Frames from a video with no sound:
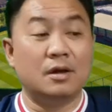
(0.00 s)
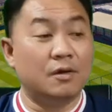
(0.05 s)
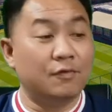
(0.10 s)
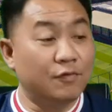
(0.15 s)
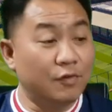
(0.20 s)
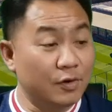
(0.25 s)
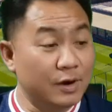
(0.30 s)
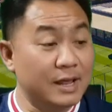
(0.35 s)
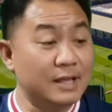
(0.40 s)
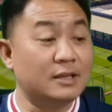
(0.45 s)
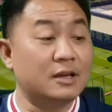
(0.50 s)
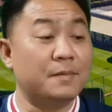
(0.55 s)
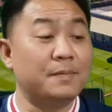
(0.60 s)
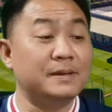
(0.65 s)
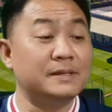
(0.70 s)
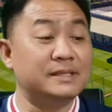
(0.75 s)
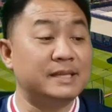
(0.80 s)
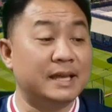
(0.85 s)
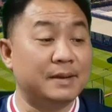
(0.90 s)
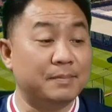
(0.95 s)
โฟเดนก็
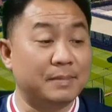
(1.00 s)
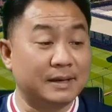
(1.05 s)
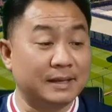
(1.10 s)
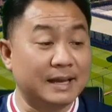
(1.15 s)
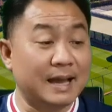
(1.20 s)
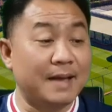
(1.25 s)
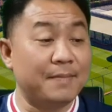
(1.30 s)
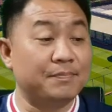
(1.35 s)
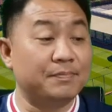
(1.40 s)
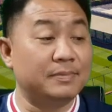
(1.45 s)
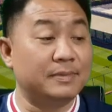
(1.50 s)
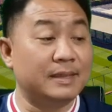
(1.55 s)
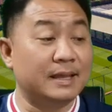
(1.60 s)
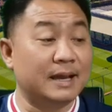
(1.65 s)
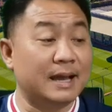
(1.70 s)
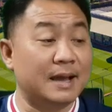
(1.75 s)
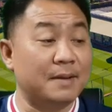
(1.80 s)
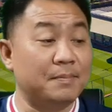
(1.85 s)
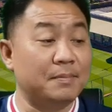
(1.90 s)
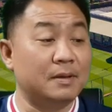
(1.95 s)
พิเศษเหมือนกันนะ
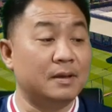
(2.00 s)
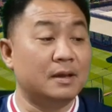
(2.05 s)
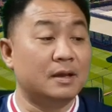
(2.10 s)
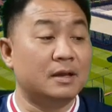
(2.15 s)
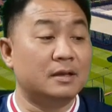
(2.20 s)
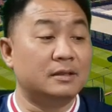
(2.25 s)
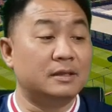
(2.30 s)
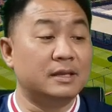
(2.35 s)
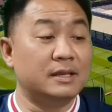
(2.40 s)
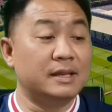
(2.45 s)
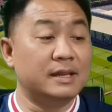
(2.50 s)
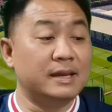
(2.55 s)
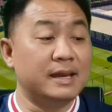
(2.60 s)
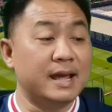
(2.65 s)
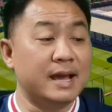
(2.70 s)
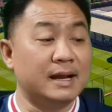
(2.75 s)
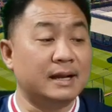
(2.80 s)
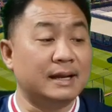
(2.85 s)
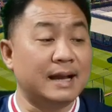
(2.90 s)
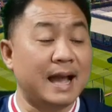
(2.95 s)
ครับ ทีนี้
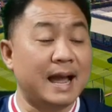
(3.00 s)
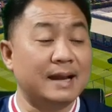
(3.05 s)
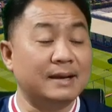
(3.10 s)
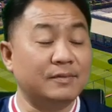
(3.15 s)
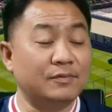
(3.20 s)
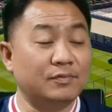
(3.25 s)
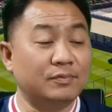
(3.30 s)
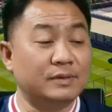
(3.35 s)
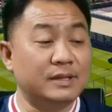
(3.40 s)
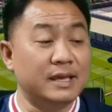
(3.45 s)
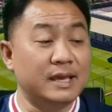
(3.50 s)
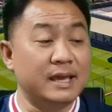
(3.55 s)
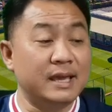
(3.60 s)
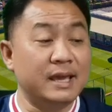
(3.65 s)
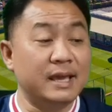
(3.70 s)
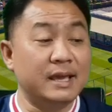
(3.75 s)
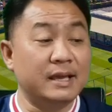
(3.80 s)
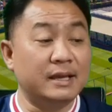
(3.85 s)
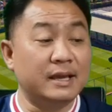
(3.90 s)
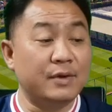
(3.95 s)
เนี่ยการที่
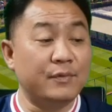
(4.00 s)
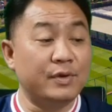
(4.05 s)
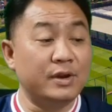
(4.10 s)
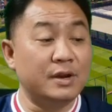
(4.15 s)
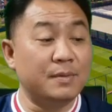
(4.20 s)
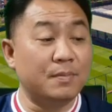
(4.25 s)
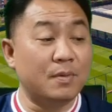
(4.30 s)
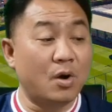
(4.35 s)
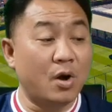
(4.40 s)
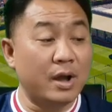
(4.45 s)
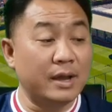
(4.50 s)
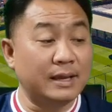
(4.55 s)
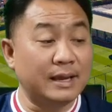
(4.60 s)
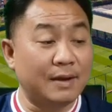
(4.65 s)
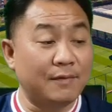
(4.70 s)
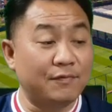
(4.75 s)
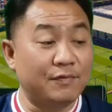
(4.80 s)
เควินเดบรอยกับ